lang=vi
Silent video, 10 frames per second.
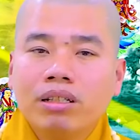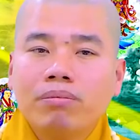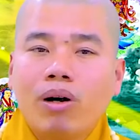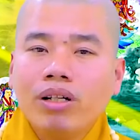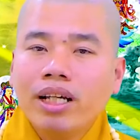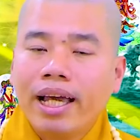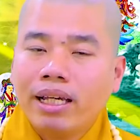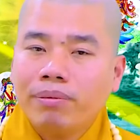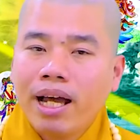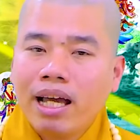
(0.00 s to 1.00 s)
mỗi
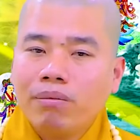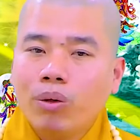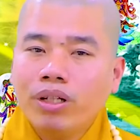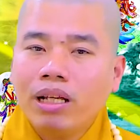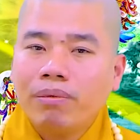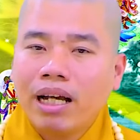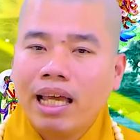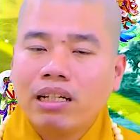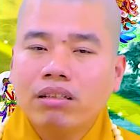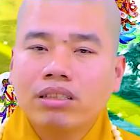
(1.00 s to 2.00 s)
ngày mà hai buổi này mà
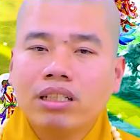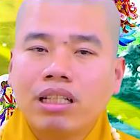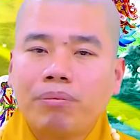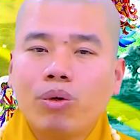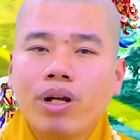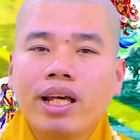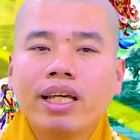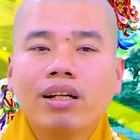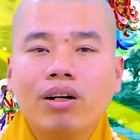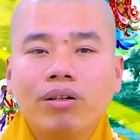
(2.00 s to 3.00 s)
nghe được thì tâm bồ đề
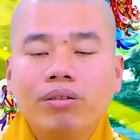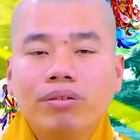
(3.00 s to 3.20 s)
kiên cố